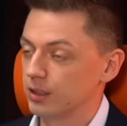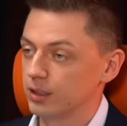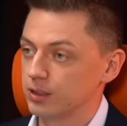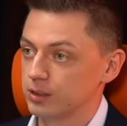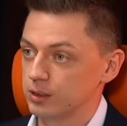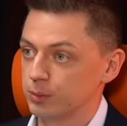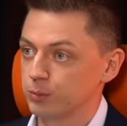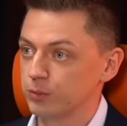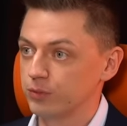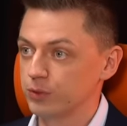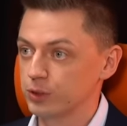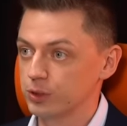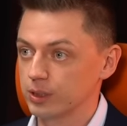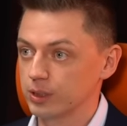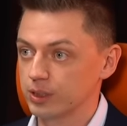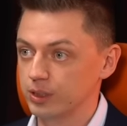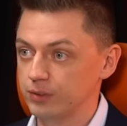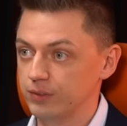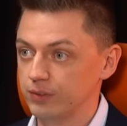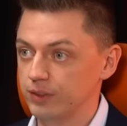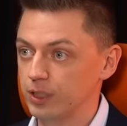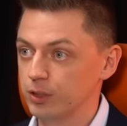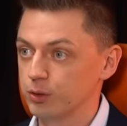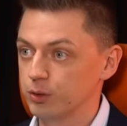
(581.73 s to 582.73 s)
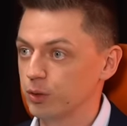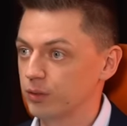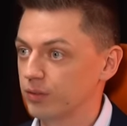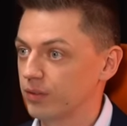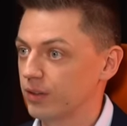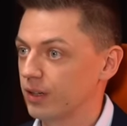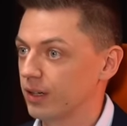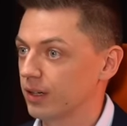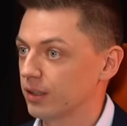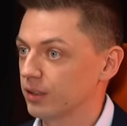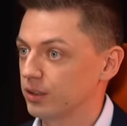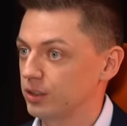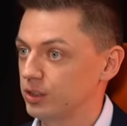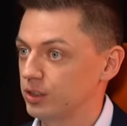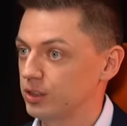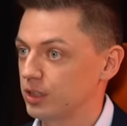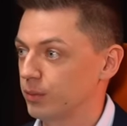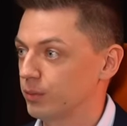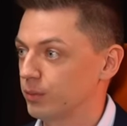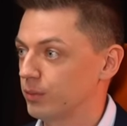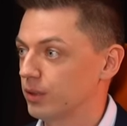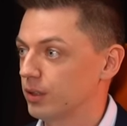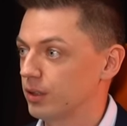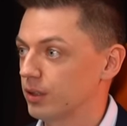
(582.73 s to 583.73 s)
zamówię sobie jakiś fajny towar, gdzieś
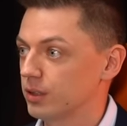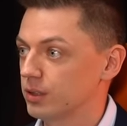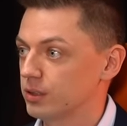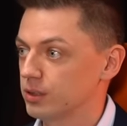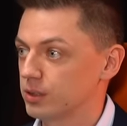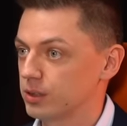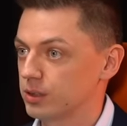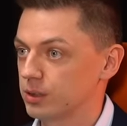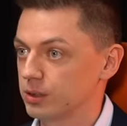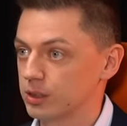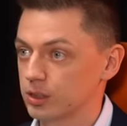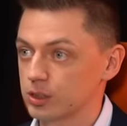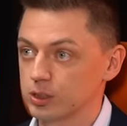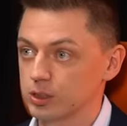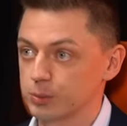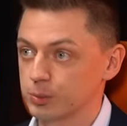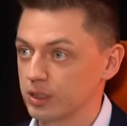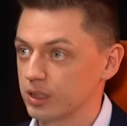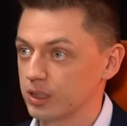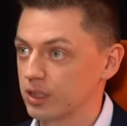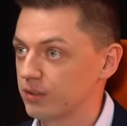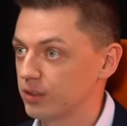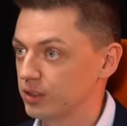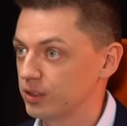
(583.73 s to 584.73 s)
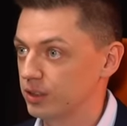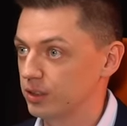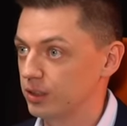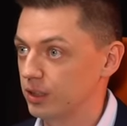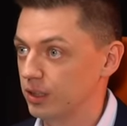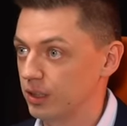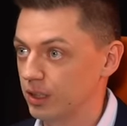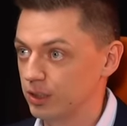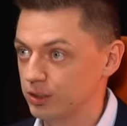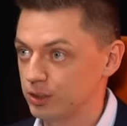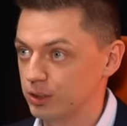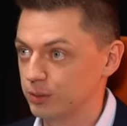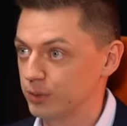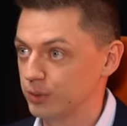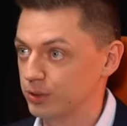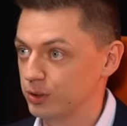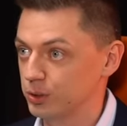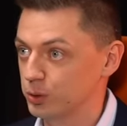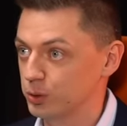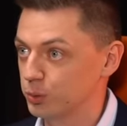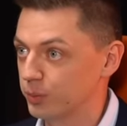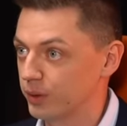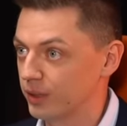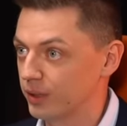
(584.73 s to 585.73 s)
tam zacznę sprzedawać na internecie, będzie
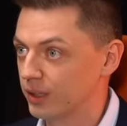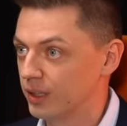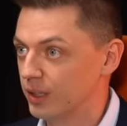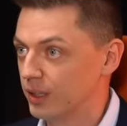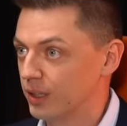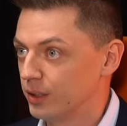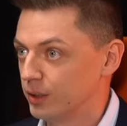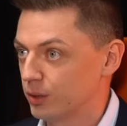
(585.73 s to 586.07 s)
super,